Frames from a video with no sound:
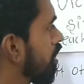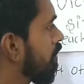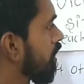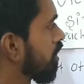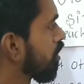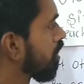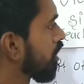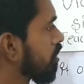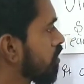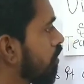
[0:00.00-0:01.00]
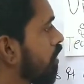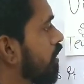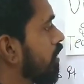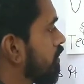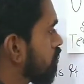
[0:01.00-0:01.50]
हमारा रेगुलर एक्सोगन
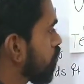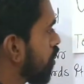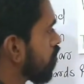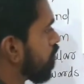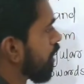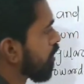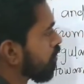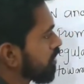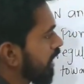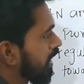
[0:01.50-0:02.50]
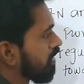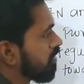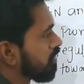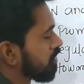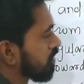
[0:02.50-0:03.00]
है तो वी हैव टू फाइंड आउट द
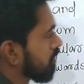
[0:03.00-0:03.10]
एंगल्स